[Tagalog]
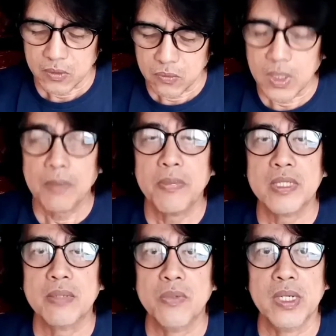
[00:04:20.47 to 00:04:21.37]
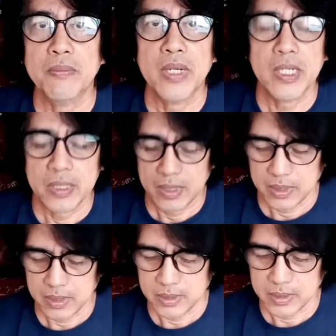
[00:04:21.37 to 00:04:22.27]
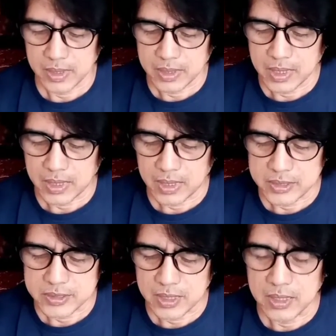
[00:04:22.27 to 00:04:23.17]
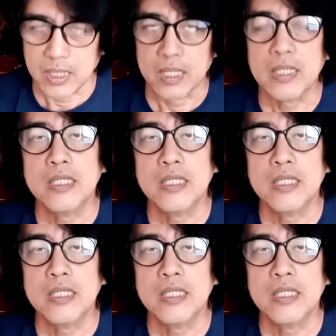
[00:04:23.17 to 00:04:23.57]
Kung ang mata mo naman ang nagkakasala,